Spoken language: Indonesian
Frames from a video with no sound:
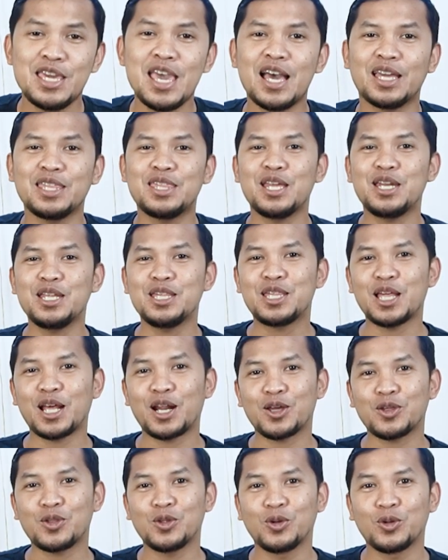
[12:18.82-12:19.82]
Ya, jadi
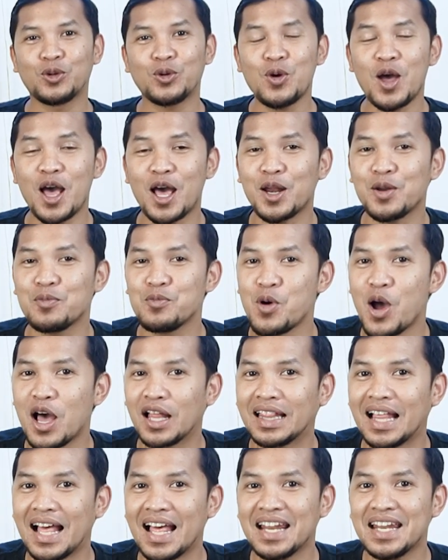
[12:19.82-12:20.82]
secara keseluruhan
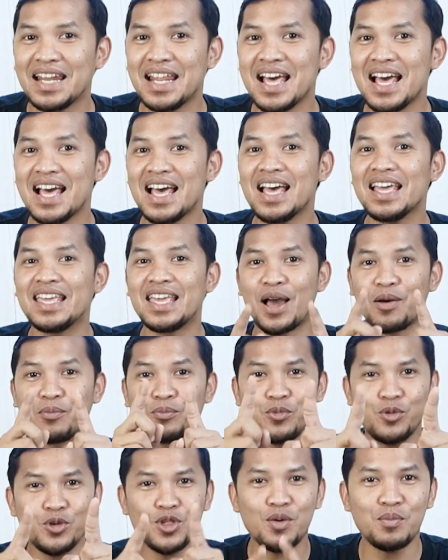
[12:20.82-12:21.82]
buat Anda yang
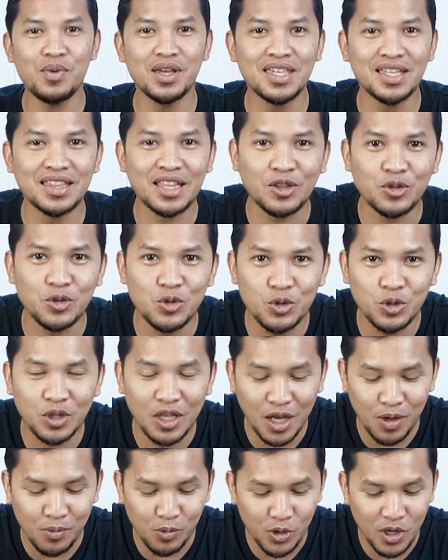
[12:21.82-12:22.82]
punya budget 1
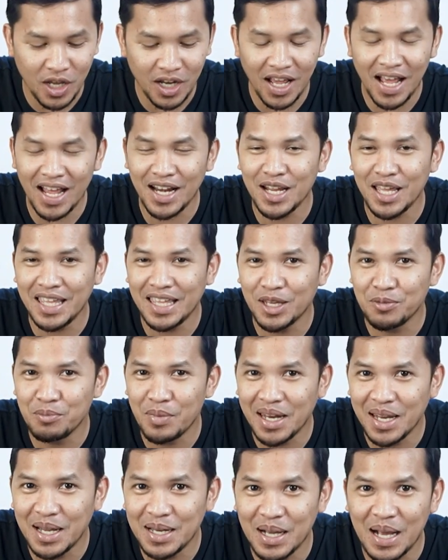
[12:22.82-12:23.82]
juta kemudian Anda ingin
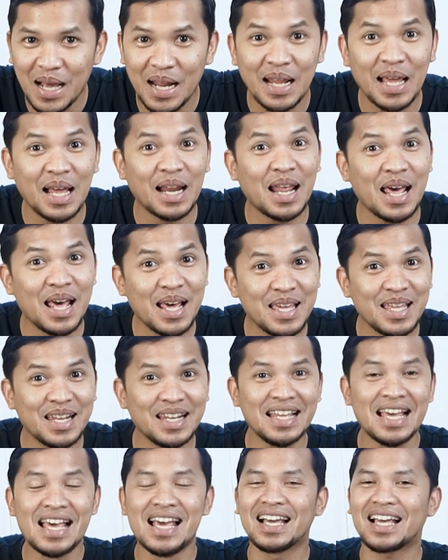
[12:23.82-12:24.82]
beda dengan yang
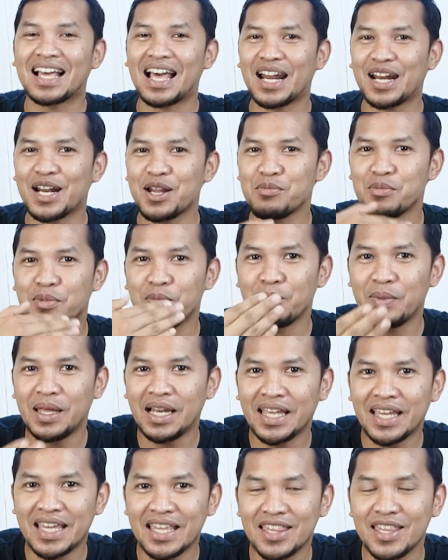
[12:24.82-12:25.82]
lain karena
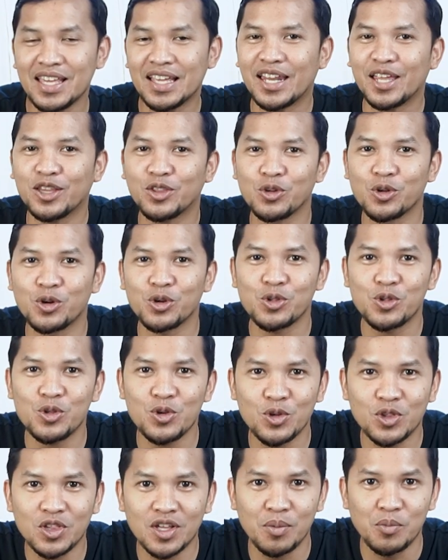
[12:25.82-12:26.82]
memiliki signature
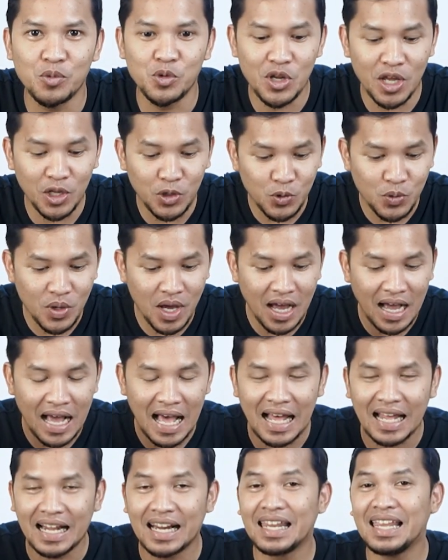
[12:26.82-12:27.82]
shoes kemudian juga
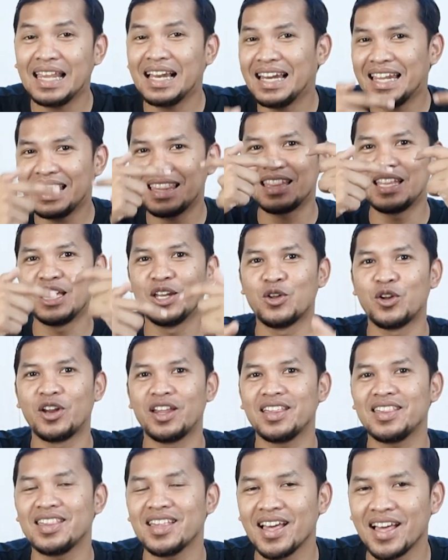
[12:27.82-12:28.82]
nggak rilis di
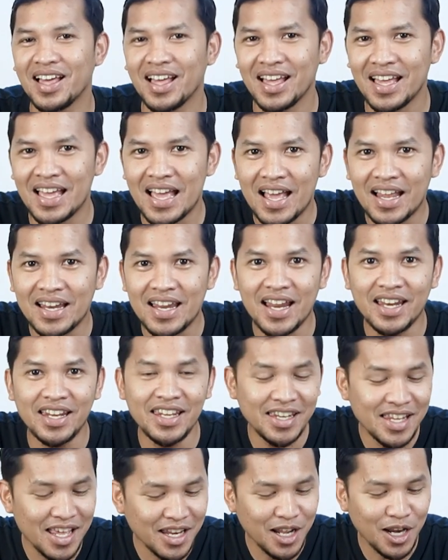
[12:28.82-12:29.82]
Indonesia dan
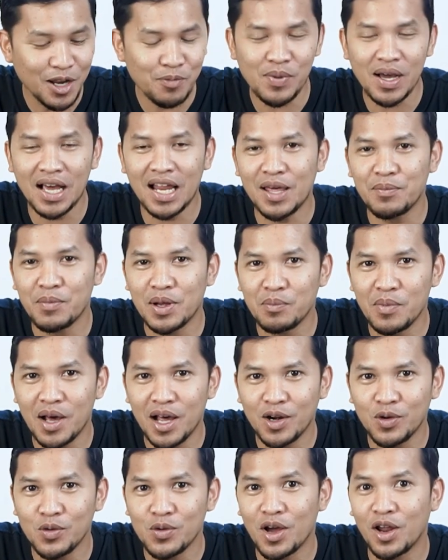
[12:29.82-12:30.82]
ini adalah pengalaman
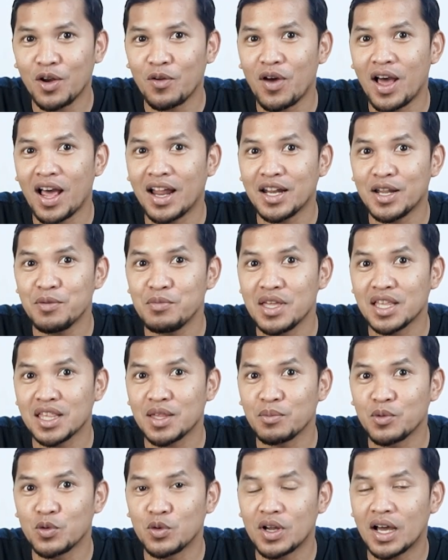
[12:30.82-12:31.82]
baru kalau Anda
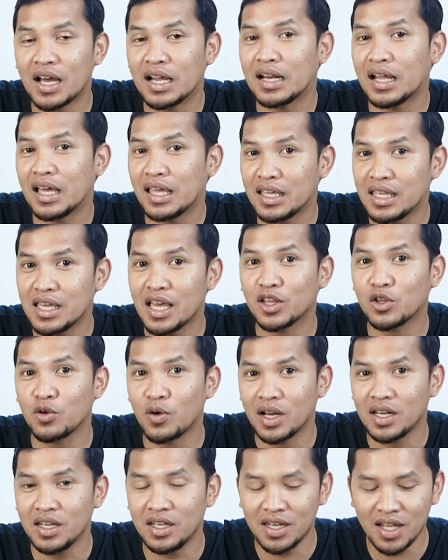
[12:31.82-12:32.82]
biasa menggunakan Nike atau
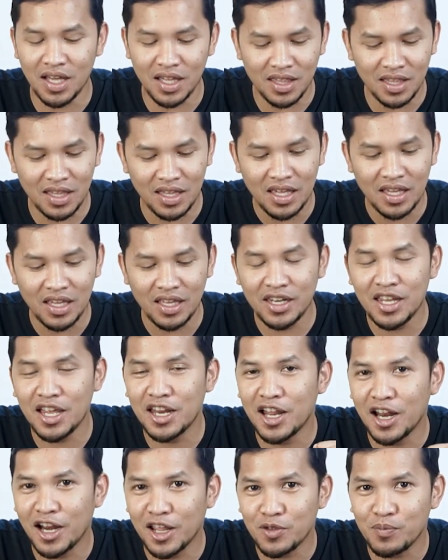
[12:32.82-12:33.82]
Adidas ini
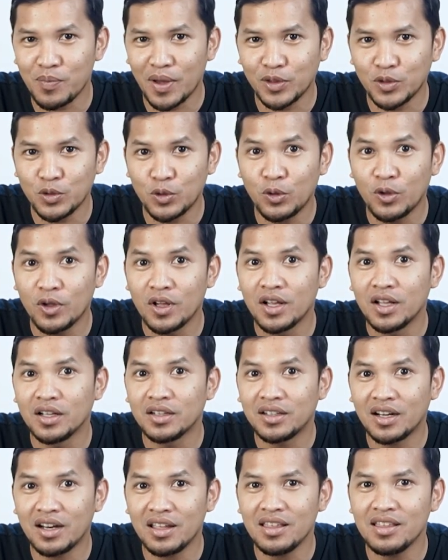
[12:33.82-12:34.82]
adalah sepatu
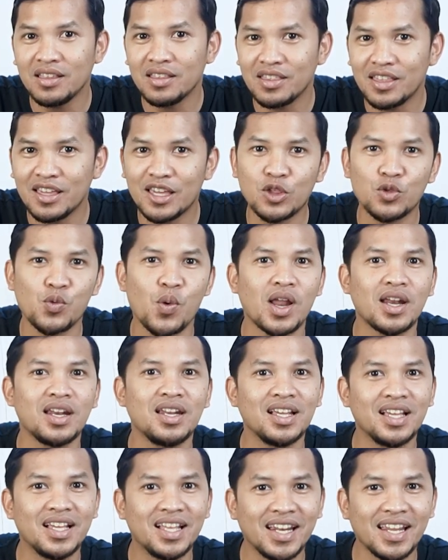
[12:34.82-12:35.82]

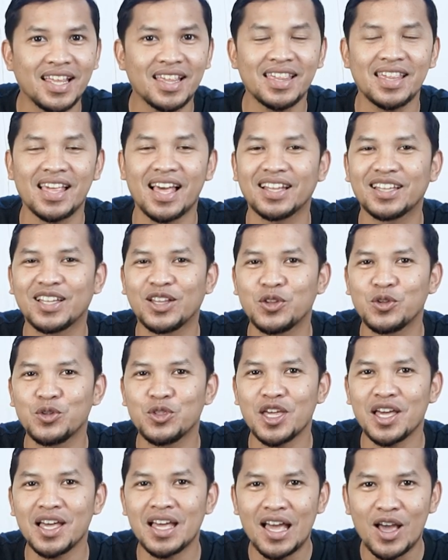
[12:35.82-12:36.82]
361 degrees yang
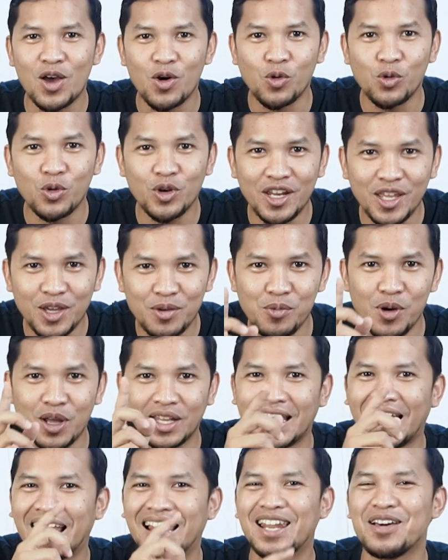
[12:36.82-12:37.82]
tentunya unik
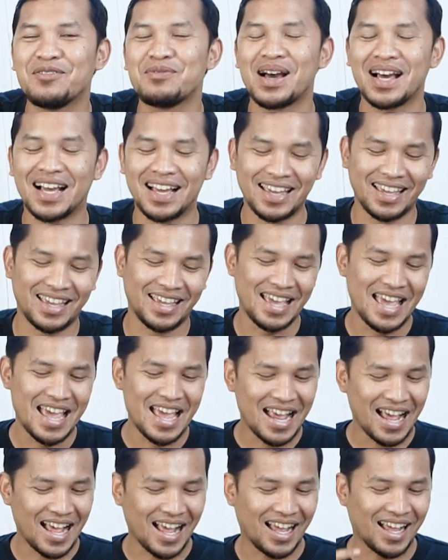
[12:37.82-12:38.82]
buat anda pakai
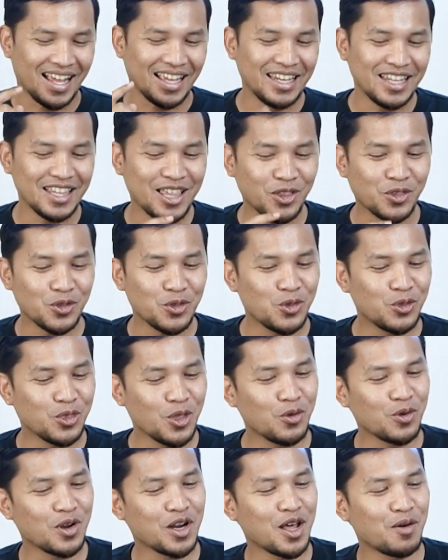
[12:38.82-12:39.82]
nah ini satu
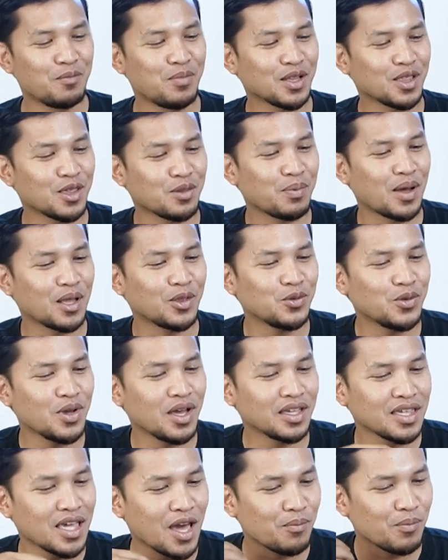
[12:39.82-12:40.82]
juta udah dapat sepatu
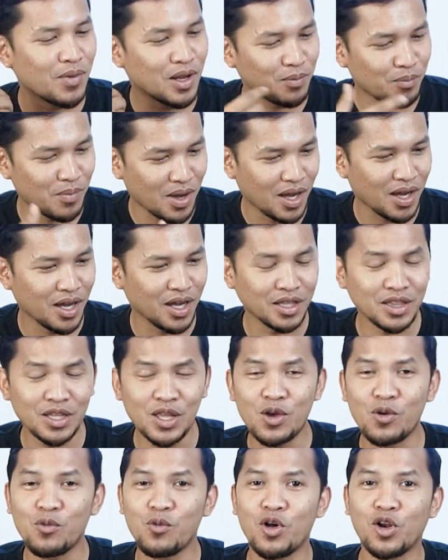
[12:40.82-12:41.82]
yang nyaman banget
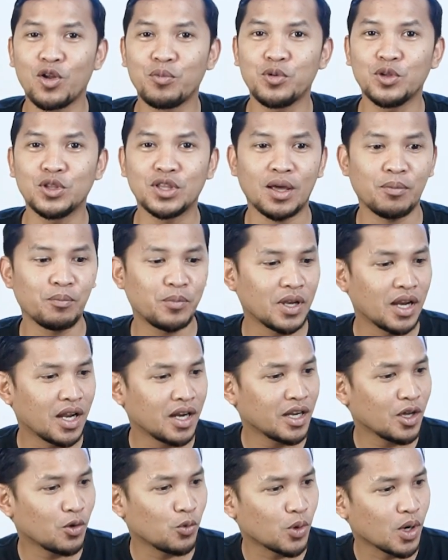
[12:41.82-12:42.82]
walaupun
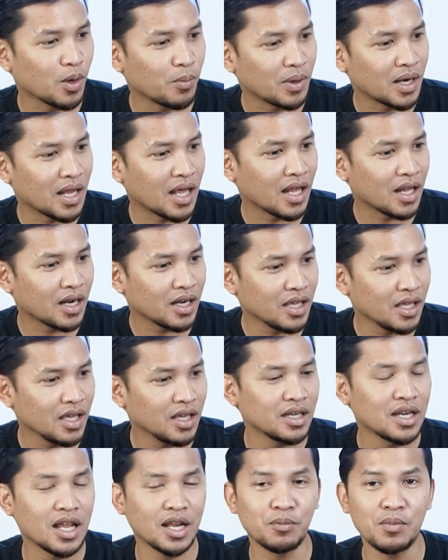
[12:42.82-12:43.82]
tampilannya kurang
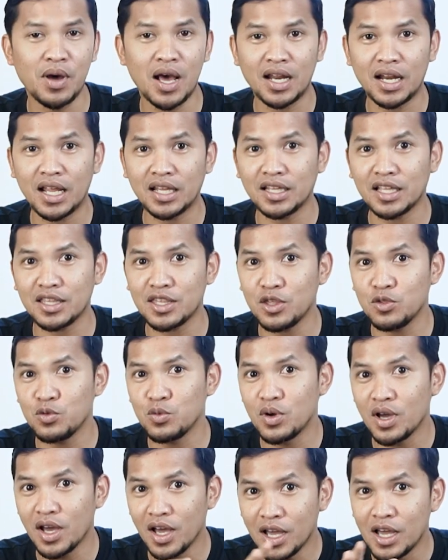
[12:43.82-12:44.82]
menarik dan bahan atasnya
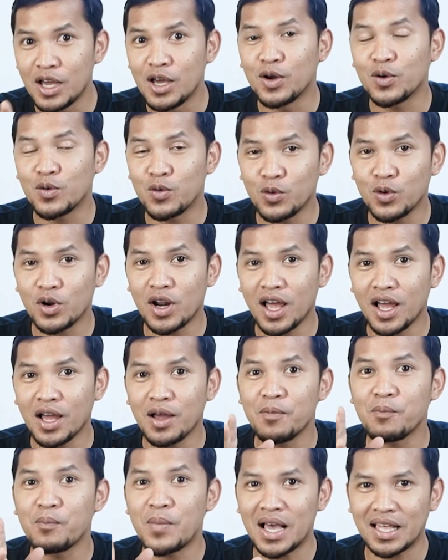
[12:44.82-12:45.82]
juga
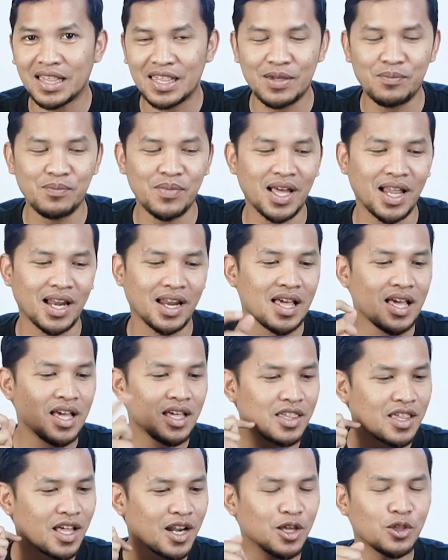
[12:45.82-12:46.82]
kurang maksimal.
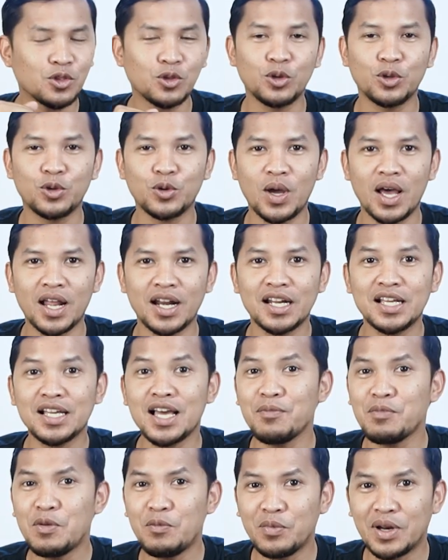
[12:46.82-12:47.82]
Secara keseluruhan,
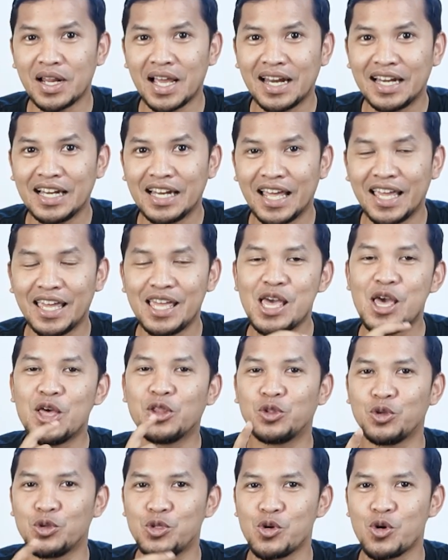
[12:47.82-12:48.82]
kami memberikan nilai
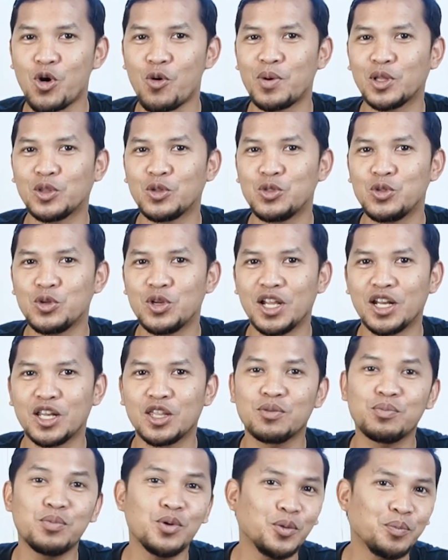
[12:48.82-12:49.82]
7,7 dari
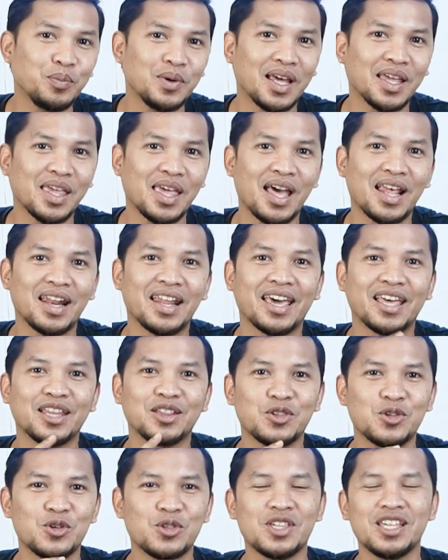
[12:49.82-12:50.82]
10 penilaian
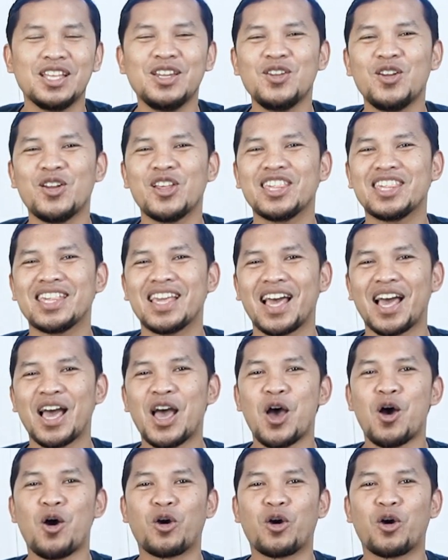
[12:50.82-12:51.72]
Head Shoes Indonesia.